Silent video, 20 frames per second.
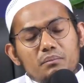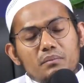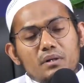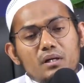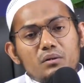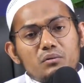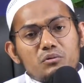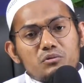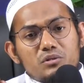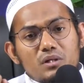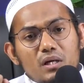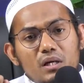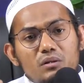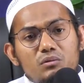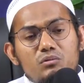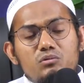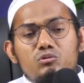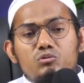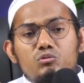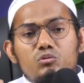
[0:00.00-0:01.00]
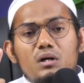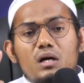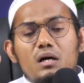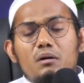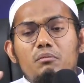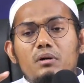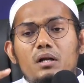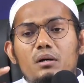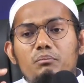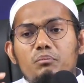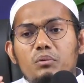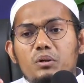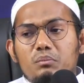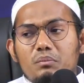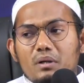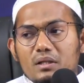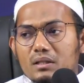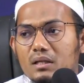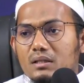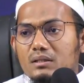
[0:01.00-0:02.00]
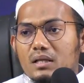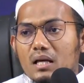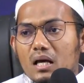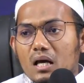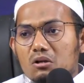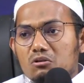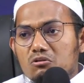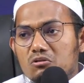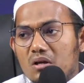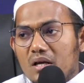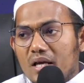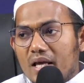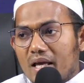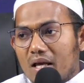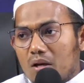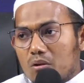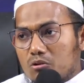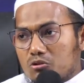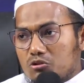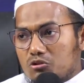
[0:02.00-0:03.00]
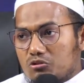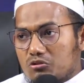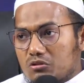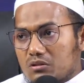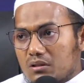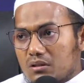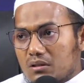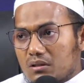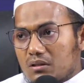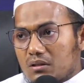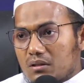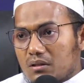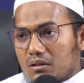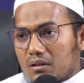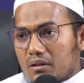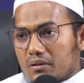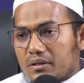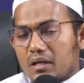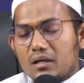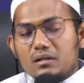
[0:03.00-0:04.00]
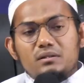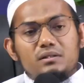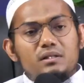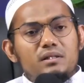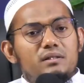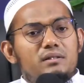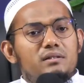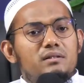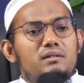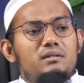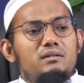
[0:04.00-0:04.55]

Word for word: Manusia itu suka melampaui batas. Ar-ra'ahus taghna.